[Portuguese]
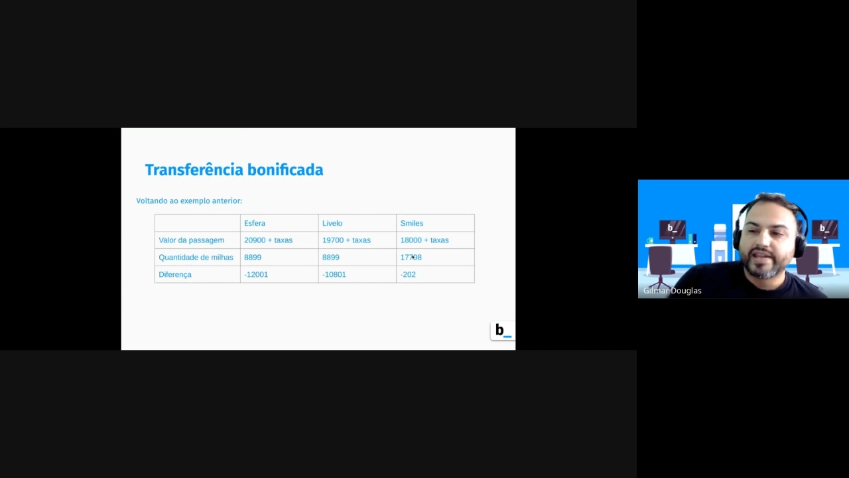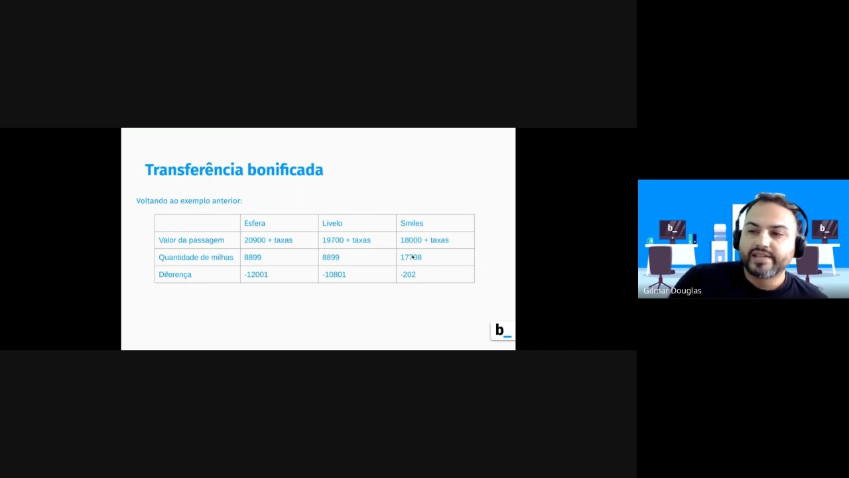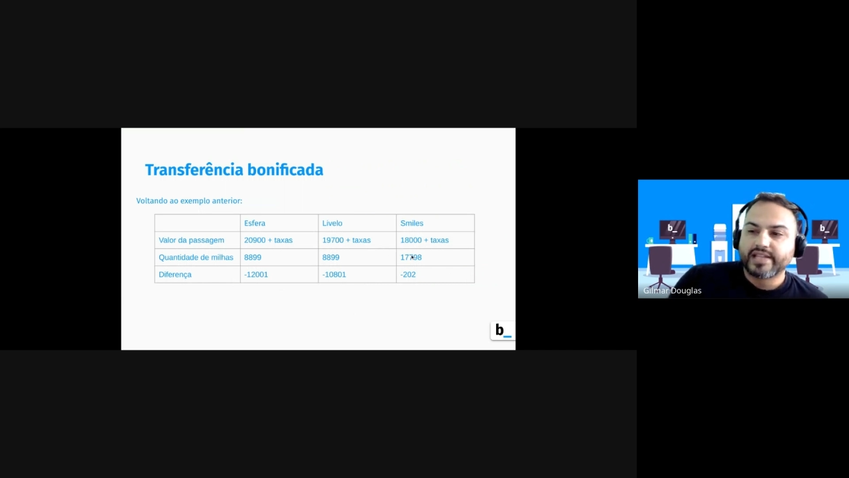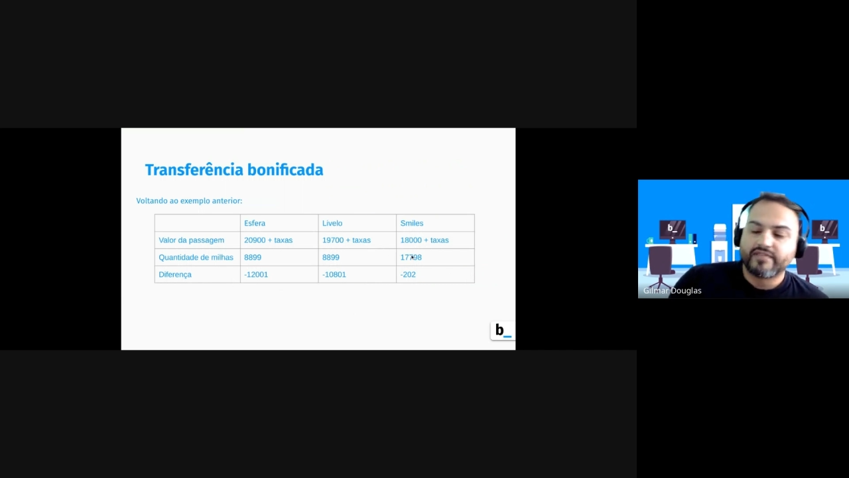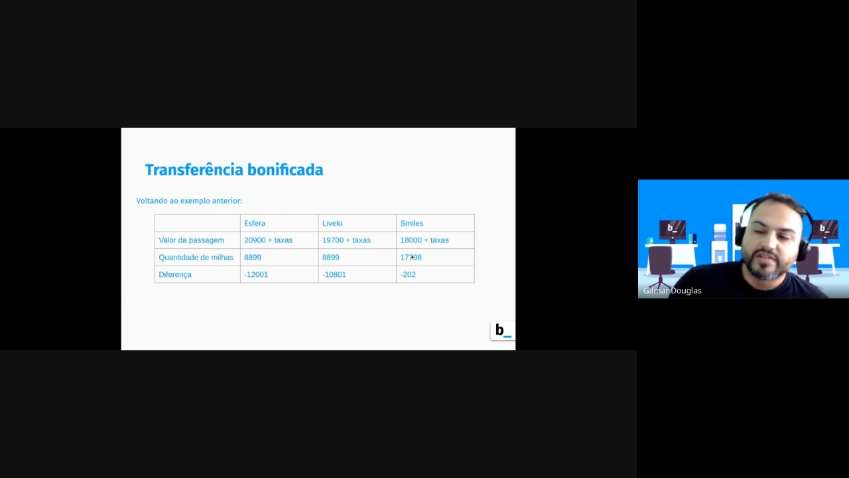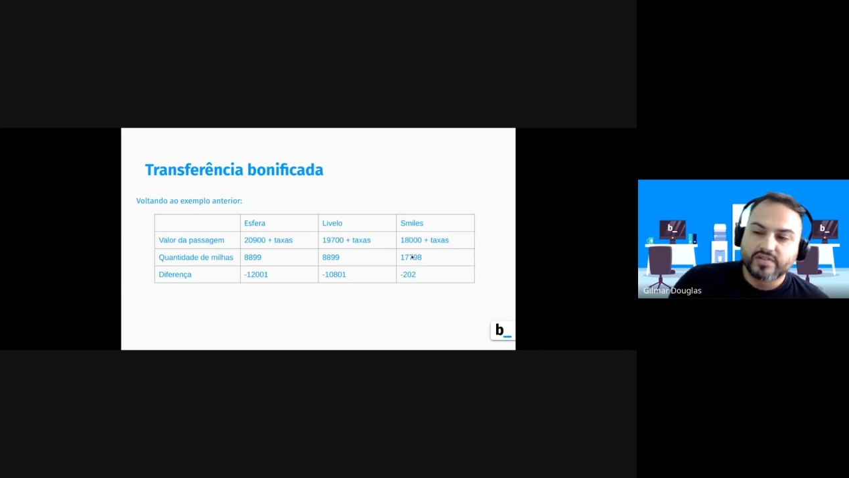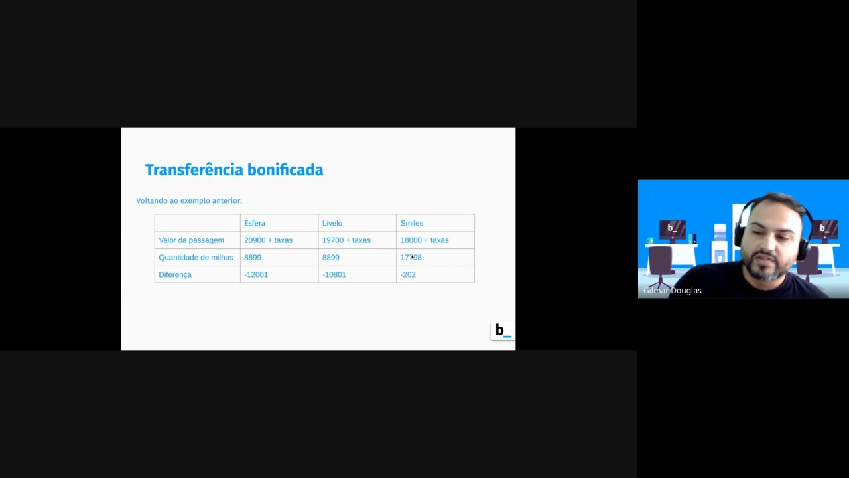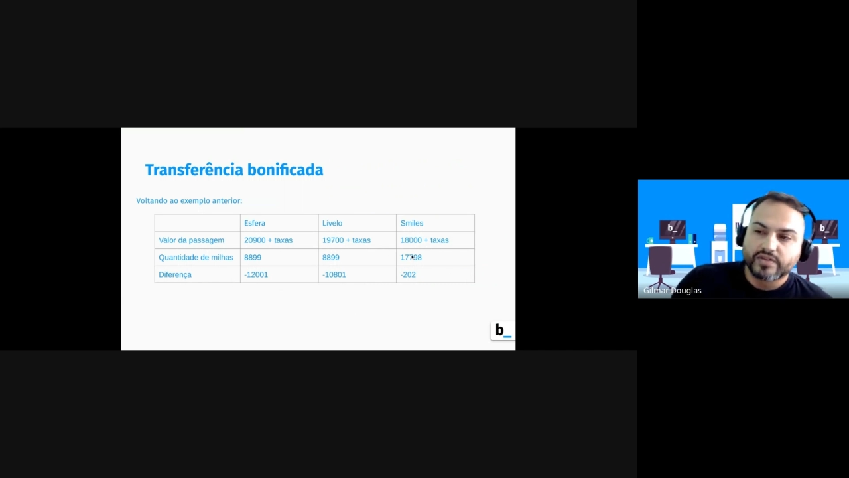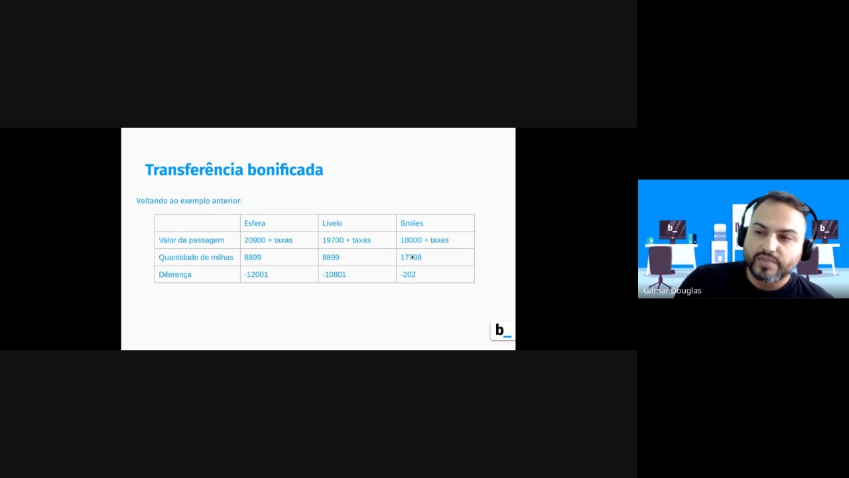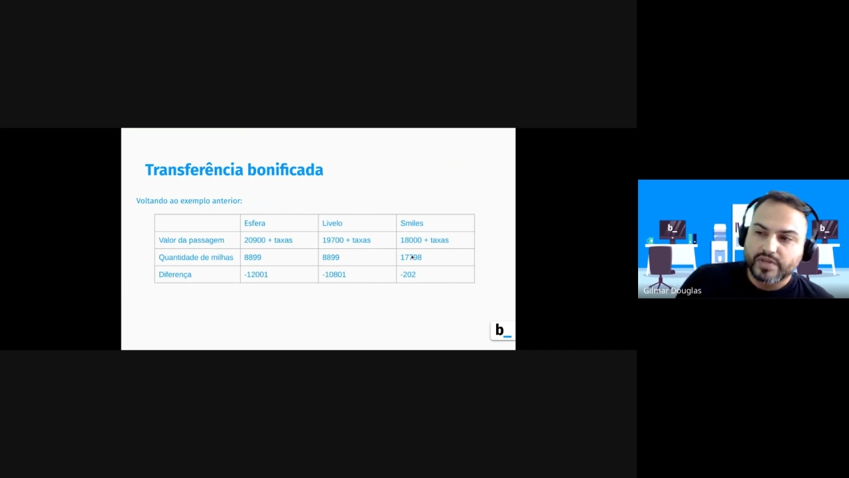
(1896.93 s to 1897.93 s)
estava
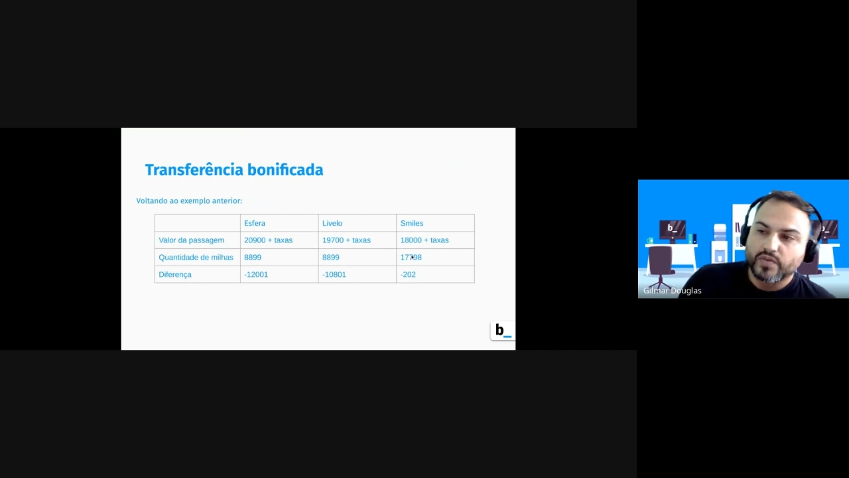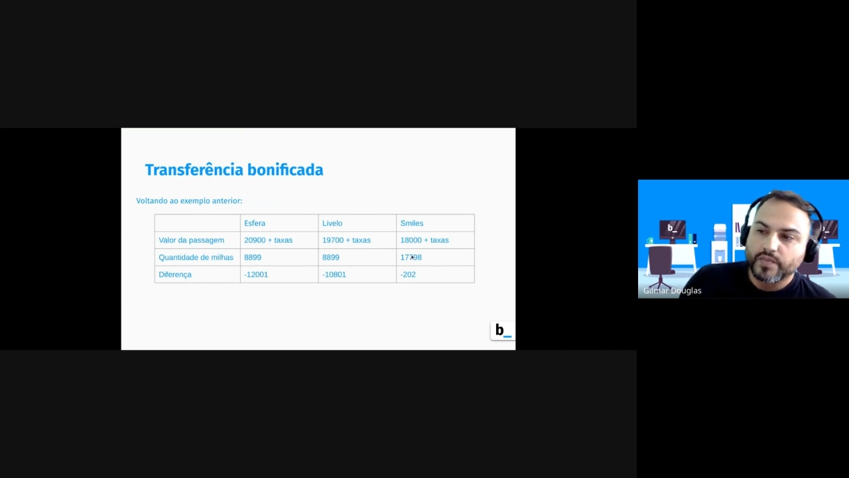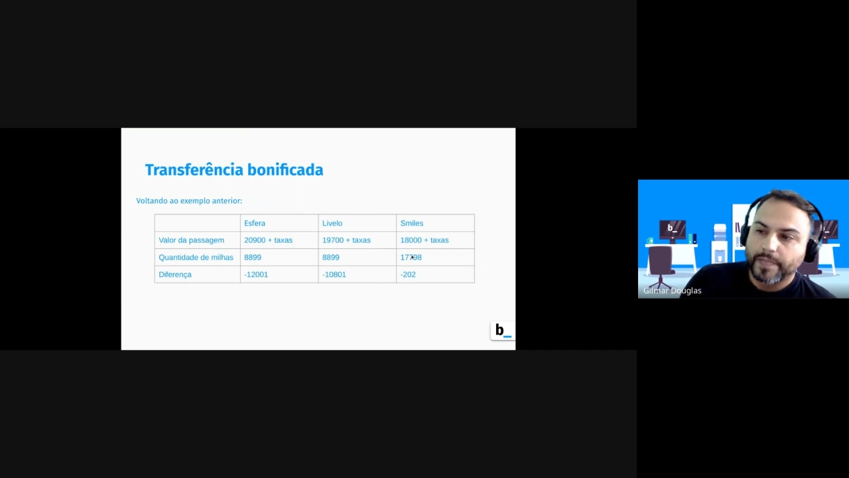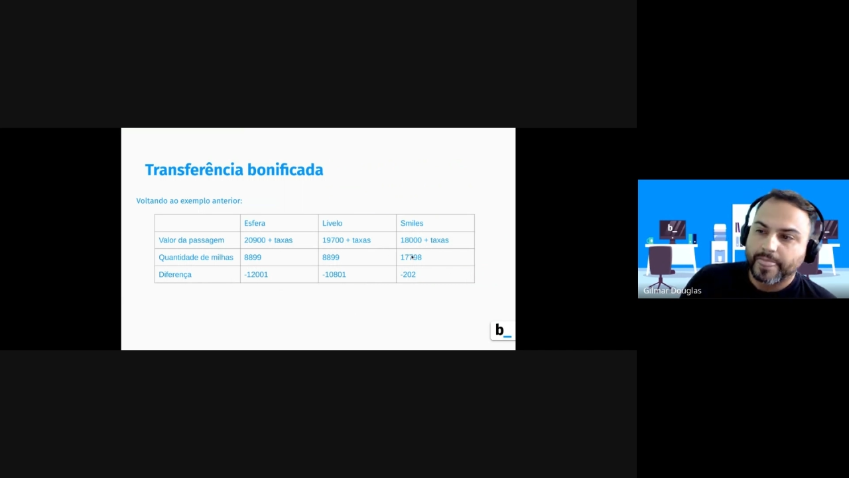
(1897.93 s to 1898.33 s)
18 mil,